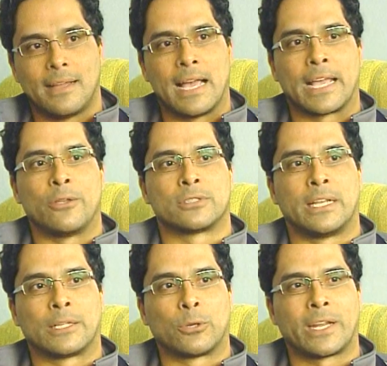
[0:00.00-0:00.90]
a aquellos
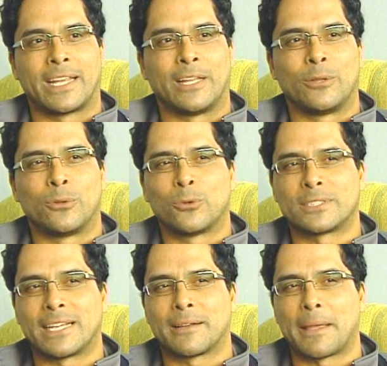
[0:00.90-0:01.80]
electores que no
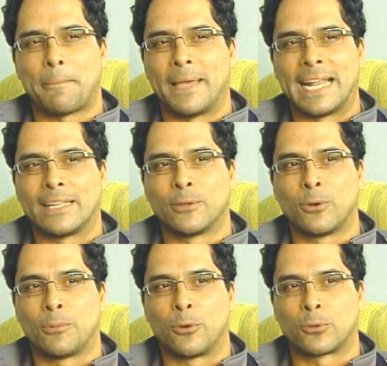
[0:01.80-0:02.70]
están
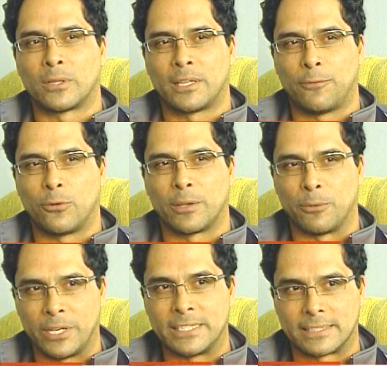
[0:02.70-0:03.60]
esperando el voto
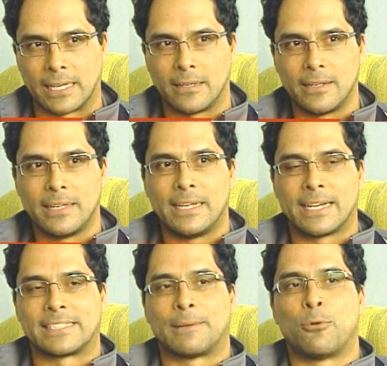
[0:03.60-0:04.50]
antifujimorista,
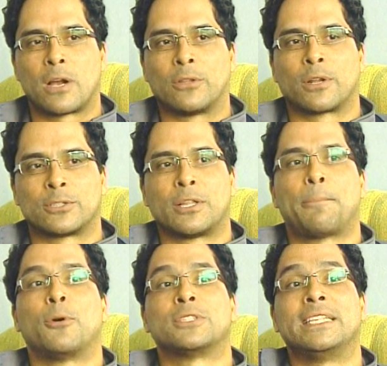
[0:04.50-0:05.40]
que están buscando
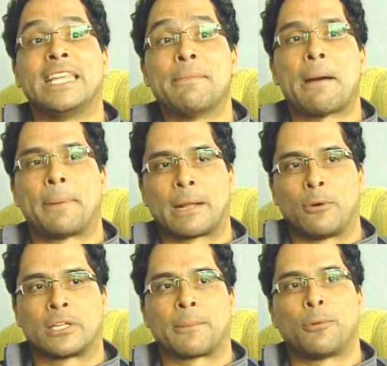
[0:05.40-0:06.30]
razones positivas para
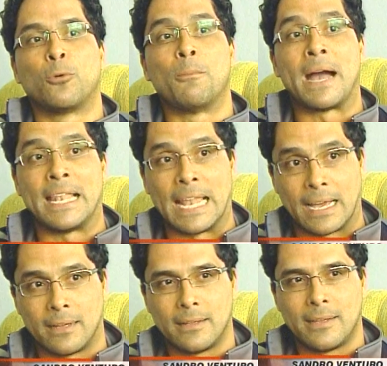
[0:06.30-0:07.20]
votar por Humala